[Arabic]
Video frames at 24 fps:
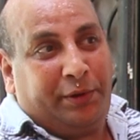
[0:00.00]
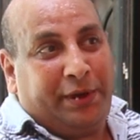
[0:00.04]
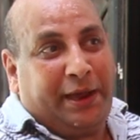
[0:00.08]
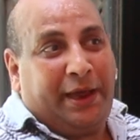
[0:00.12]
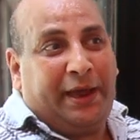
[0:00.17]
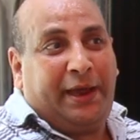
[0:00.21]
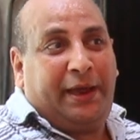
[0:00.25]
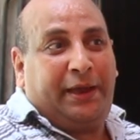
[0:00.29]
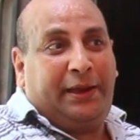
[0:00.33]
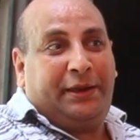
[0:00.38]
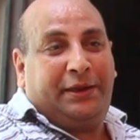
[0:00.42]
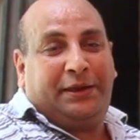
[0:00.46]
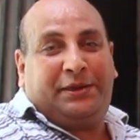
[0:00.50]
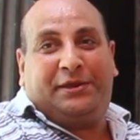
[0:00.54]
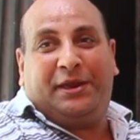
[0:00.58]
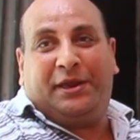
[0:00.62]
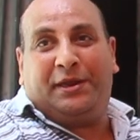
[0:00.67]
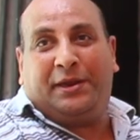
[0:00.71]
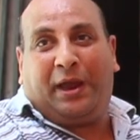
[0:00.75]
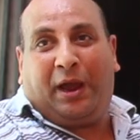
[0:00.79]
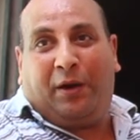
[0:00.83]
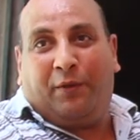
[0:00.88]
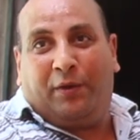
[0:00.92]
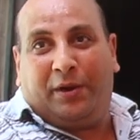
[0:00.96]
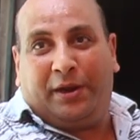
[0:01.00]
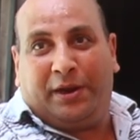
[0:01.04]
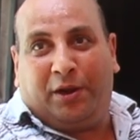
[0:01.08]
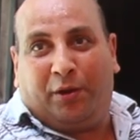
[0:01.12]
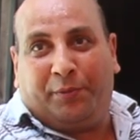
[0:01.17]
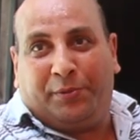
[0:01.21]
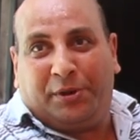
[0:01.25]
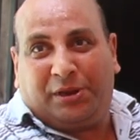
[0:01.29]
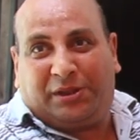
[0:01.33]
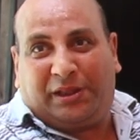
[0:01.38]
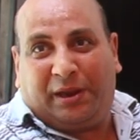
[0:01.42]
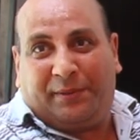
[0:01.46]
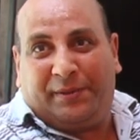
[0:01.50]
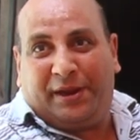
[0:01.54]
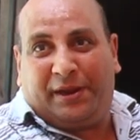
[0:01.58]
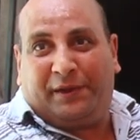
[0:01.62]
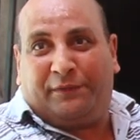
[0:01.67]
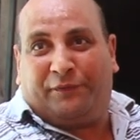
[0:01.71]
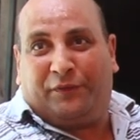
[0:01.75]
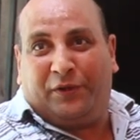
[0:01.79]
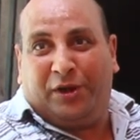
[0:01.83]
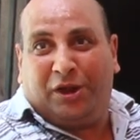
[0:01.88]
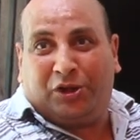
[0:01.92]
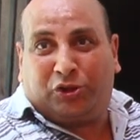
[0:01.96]
قلنا الدهن حواليها وبيطلع
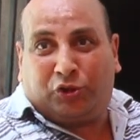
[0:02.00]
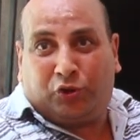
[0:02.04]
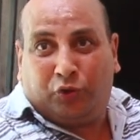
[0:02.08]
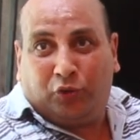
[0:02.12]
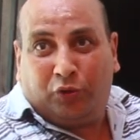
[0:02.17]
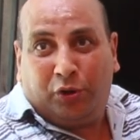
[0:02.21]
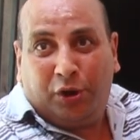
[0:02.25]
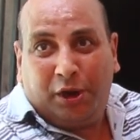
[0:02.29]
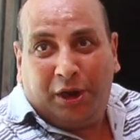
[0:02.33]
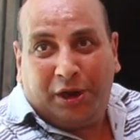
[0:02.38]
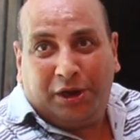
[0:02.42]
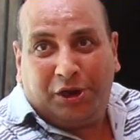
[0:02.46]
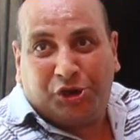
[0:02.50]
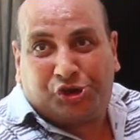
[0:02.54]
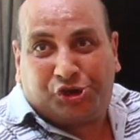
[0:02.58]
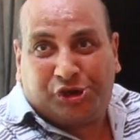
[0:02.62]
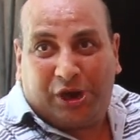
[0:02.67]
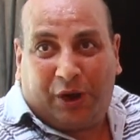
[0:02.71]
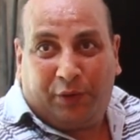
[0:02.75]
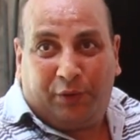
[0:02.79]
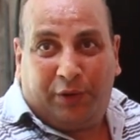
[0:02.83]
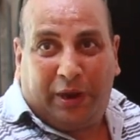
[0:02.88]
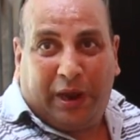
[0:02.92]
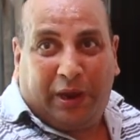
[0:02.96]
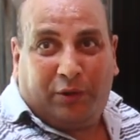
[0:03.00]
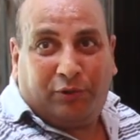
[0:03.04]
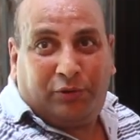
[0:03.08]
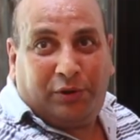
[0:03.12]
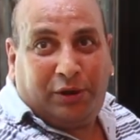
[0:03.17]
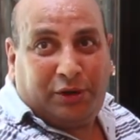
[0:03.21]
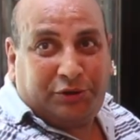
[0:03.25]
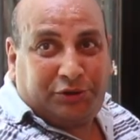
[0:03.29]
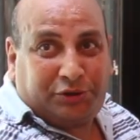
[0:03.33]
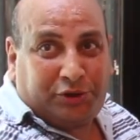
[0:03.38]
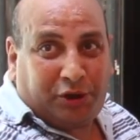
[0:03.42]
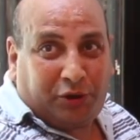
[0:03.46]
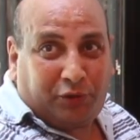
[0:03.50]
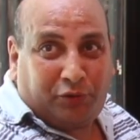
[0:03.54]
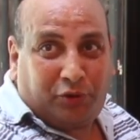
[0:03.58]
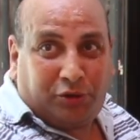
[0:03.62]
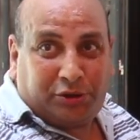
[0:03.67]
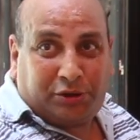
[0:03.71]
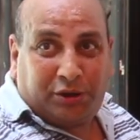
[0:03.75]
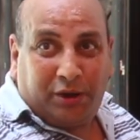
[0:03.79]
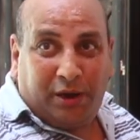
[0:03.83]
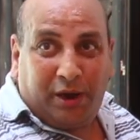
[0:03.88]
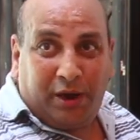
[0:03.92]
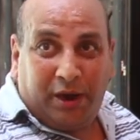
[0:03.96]
منها الفليتو للشوي او
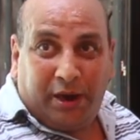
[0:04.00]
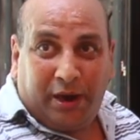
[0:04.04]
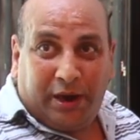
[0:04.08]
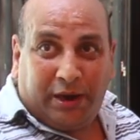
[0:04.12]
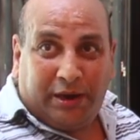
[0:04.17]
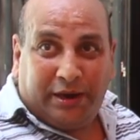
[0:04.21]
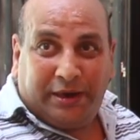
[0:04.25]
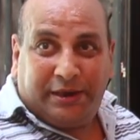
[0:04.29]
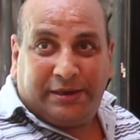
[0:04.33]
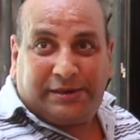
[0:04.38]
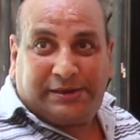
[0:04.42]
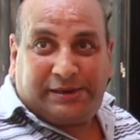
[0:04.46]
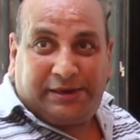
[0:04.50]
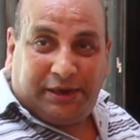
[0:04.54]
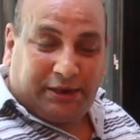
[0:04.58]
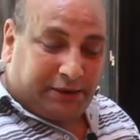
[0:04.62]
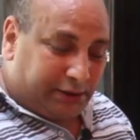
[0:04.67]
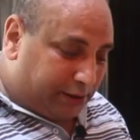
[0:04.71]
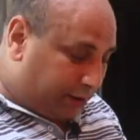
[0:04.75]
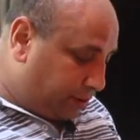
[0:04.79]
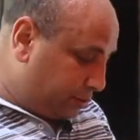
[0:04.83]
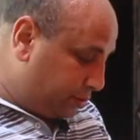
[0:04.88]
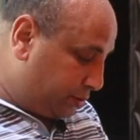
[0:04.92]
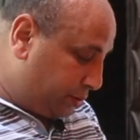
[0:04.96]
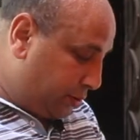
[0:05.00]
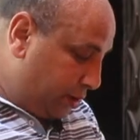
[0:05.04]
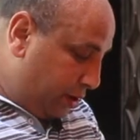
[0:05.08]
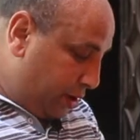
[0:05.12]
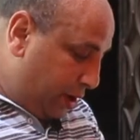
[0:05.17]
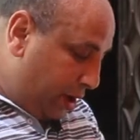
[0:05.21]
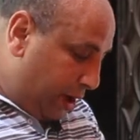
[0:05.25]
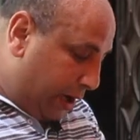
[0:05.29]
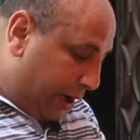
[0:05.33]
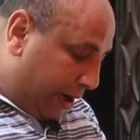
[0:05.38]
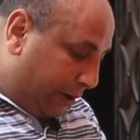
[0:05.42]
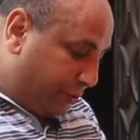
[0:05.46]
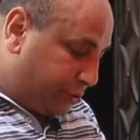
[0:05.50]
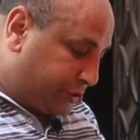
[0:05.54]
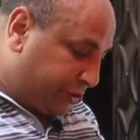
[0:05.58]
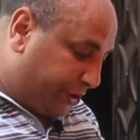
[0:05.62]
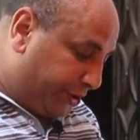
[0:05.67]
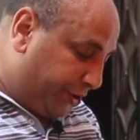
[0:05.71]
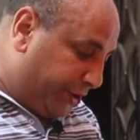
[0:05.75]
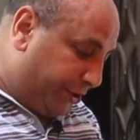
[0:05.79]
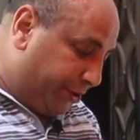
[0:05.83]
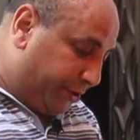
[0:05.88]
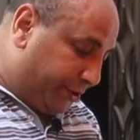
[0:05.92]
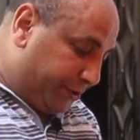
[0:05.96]
الانتراكوت للستيك او
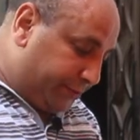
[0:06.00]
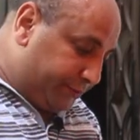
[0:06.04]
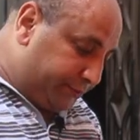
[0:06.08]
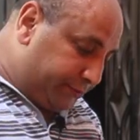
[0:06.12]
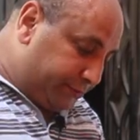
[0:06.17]
الصينيه